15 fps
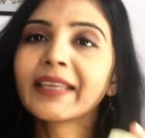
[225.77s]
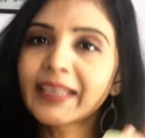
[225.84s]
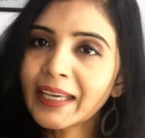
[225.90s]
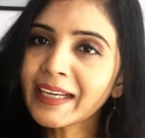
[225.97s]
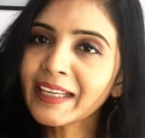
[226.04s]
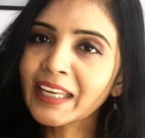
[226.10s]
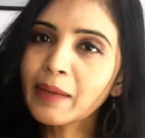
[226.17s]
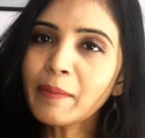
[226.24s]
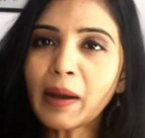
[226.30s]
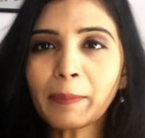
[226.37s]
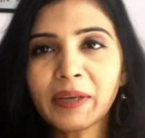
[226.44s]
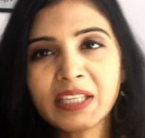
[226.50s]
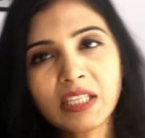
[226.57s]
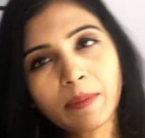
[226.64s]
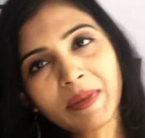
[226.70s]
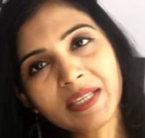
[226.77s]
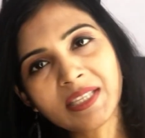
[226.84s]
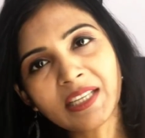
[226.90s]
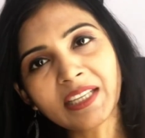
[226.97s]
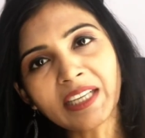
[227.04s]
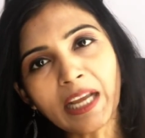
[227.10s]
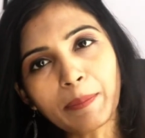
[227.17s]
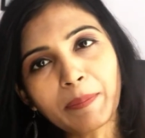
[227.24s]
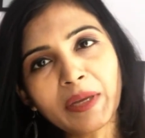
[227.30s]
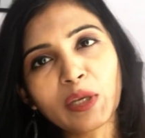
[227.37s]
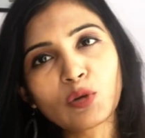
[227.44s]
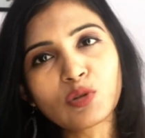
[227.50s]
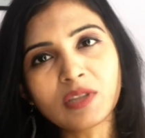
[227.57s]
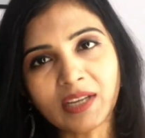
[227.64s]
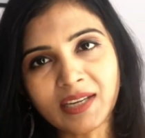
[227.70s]
ये क्रीम आप किसी भी स्किन टाइप में
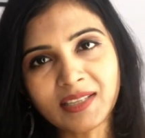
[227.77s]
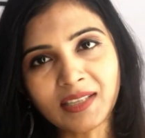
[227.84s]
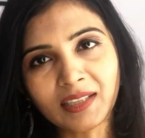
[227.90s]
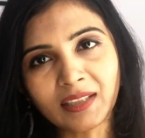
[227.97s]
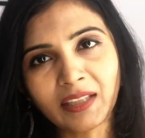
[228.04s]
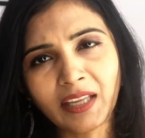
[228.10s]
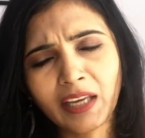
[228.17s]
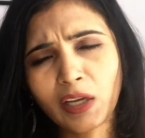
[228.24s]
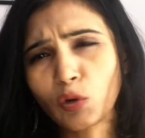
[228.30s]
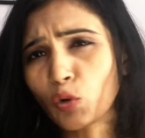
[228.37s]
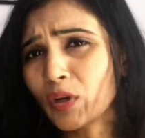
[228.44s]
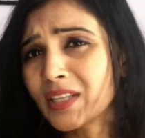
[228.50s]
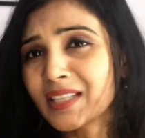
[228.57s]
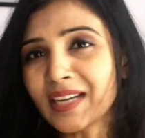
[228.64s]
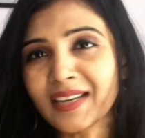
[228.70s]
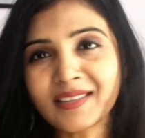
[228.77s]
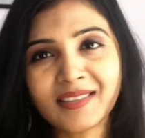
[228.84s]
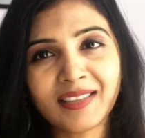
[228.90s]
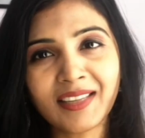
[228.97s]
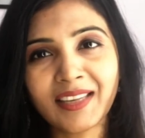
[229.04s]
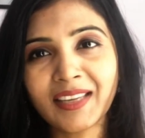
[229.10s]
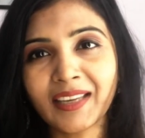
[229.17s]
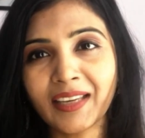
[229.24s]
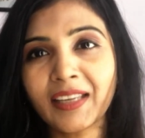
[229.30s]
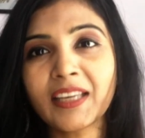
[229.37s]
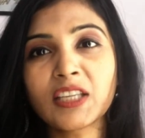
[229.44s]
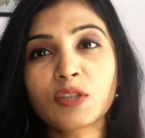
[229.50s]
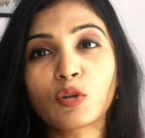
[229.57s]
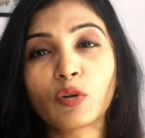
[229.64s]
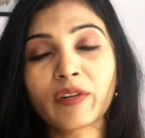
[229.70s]
यूज़ कर सकते हैं कोई चांस नहीं है कि
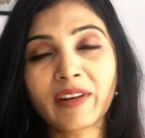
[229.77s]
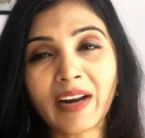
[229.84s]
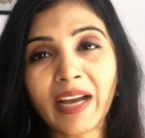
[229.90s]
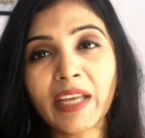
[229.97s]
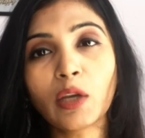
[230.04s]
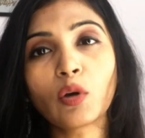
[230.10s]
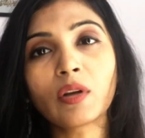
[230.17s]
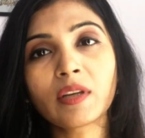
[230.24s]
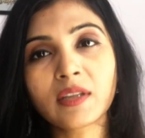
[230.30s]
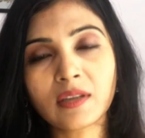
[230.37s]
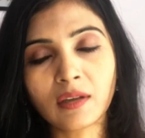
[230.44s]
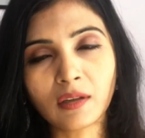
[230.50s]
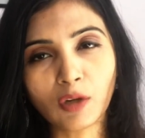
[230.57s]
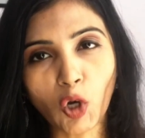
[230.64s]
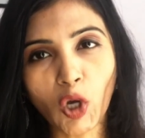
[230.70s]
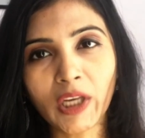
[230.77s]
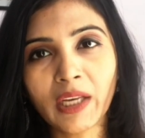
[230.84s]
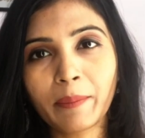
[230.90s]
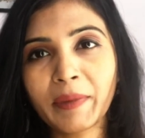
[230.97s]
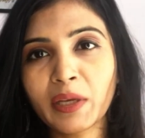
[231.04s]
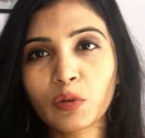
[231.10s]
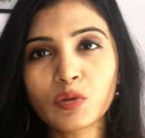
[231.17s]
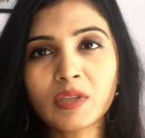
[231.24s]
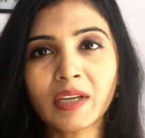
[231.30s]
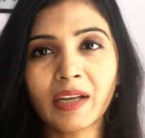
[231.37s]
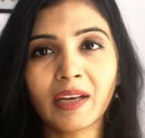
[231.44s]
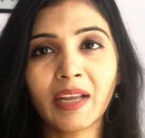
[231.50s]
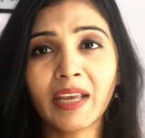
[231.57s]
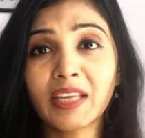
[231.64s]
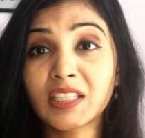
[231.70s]
इसको ड्राई और ऑयली uh, में यूज़
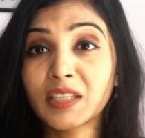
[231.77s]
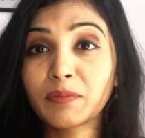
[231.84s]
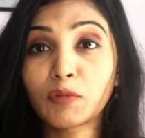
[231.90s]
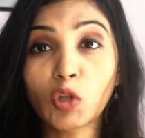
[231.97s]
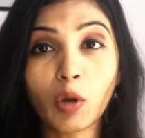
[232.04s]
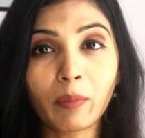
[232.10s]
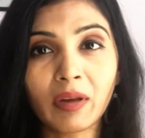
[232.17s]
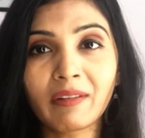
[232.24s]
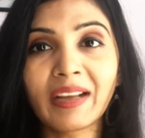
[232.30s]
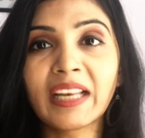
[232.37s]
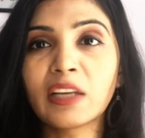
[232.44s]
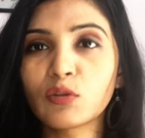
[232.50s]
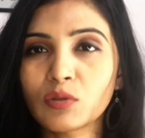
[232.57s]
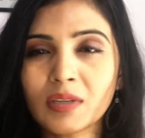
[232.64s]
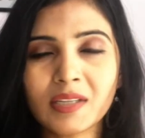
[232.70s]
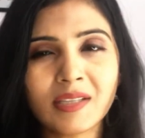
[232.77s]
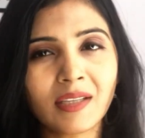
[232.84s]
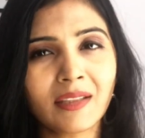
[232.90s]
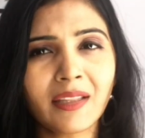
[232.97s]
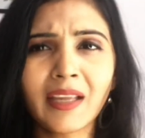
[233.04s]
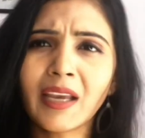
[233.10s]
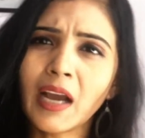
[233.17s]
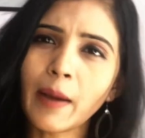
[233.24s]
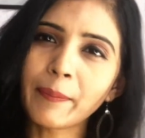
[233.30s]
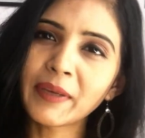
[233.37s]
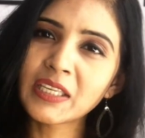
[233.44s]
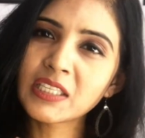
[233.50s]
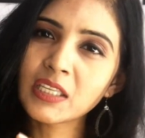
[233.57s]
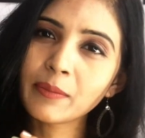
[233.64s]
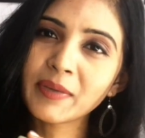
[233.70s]
करना या सिर्फ नॉर्मल वाले यूज़ कर सकते हैं आप
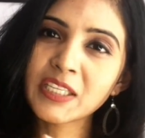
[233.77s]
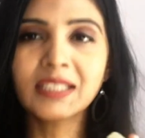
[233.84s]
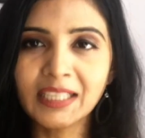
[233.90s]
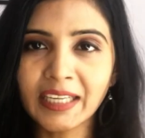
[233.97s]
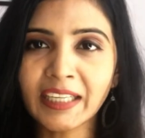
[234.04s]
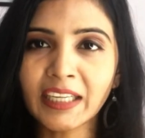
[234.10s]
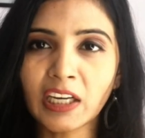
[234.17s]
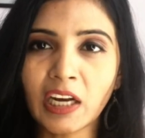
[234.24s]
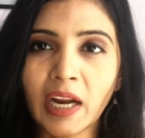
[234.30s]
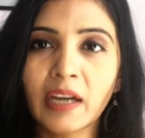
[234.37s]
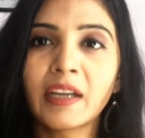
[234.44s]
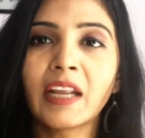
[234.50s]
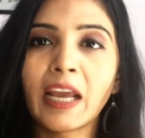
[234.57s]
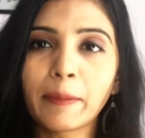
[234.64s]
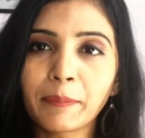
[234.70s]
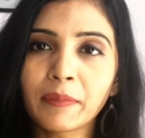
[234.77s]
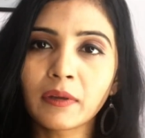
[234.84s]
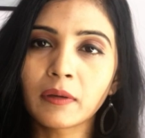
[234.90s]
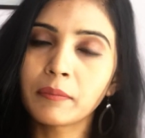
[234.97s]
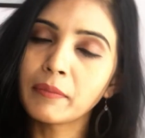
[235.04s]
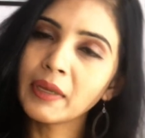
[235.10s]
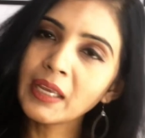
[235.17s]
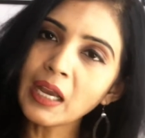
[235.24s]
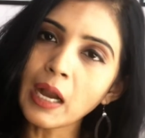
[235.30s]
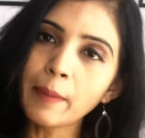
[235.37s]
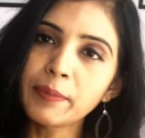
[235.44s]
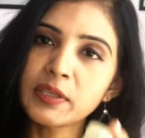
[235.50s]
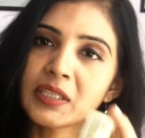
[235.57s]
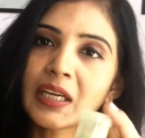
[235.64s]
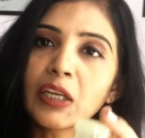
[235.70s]
किसी भी स्किन टाइप में
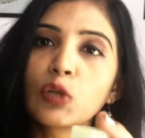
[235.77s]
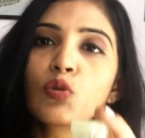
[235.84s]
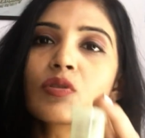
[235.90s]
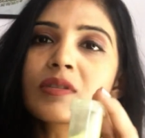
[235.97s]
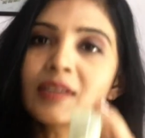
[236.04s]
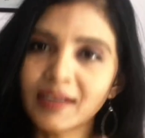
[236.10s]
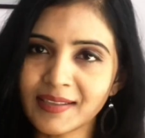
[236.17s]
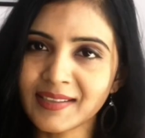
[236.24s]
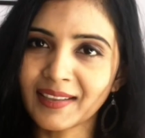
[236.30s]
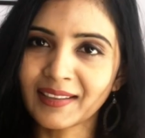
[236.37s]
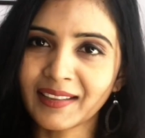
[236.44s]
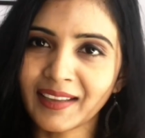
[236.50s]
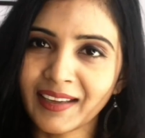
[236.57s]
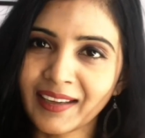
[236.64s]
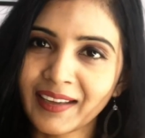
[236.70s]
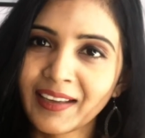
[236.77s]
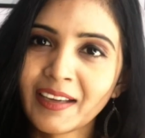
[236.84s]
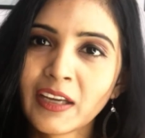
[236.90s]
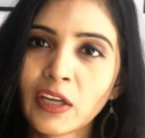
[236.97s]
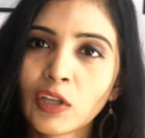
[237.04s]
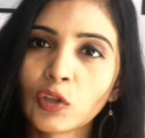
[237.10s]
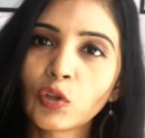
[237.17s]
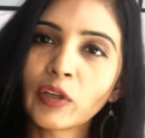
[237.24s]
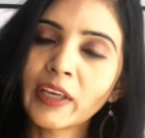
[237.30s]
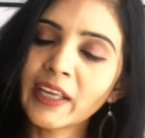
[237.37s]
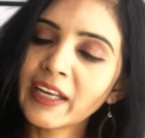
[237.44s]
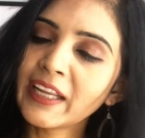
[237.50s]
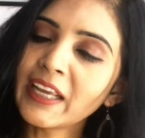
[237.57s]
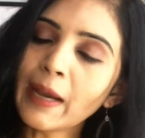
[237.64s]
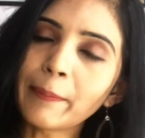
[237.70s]
आप इसका यूज़ कर सकते हैं तो ये
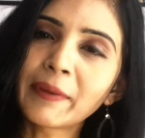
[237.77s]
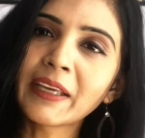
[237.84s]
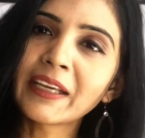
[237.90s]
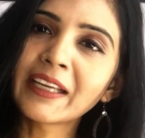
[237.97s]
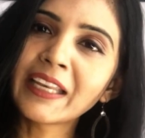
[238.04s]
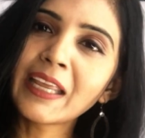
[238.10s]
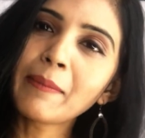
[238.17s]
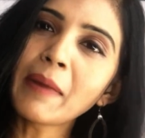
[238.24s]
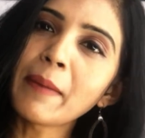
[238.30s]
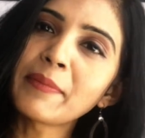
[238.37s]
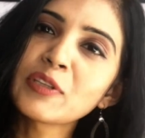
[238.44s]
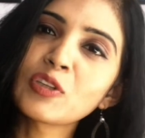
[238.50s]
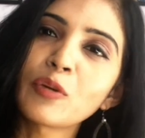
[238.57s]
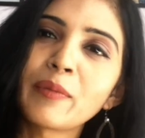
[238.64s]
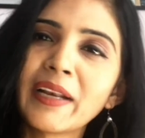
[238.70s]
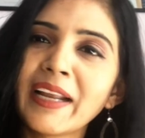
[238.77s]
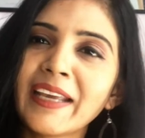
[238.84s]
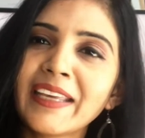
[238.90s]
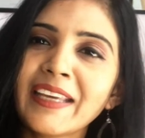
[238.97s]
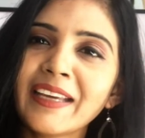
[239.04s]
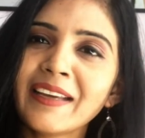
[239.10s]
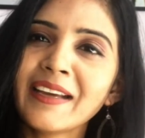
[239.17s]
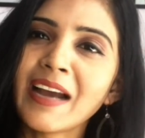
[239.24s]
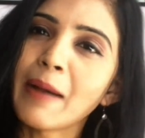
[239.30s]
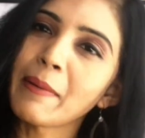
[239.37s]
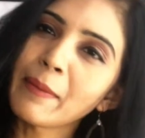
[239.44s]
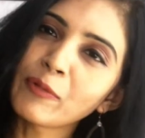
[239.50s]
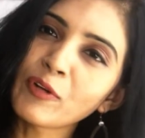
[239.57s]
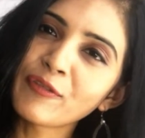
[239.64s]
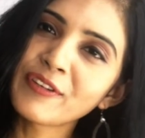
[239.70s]
रही आपकी क्रीम आप इसको बनाइए हम
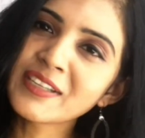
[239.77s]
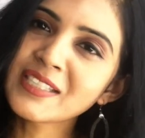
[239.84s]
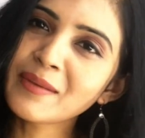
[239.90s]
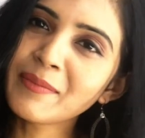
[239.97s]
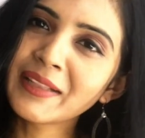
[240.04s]
आपको फिर से